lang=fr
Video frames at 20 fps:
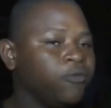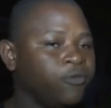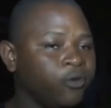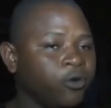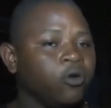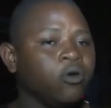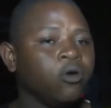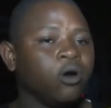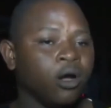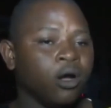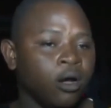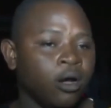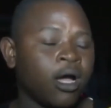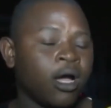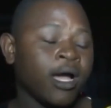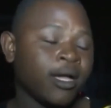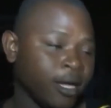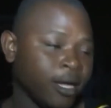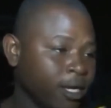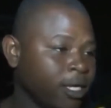Il faut
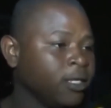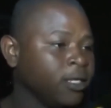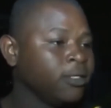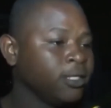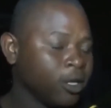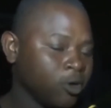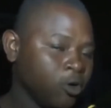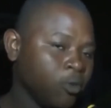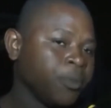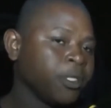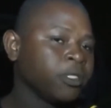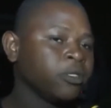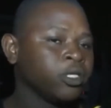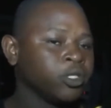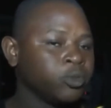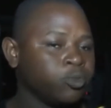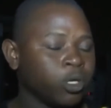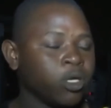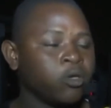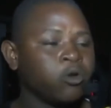euh, acquérir des
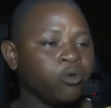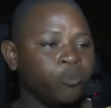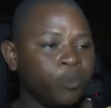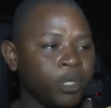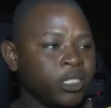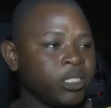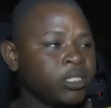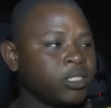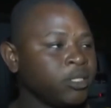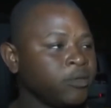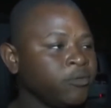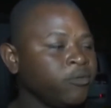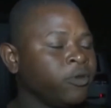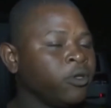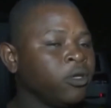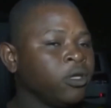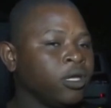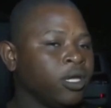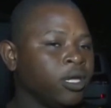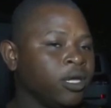compétences pour être
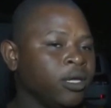compétitif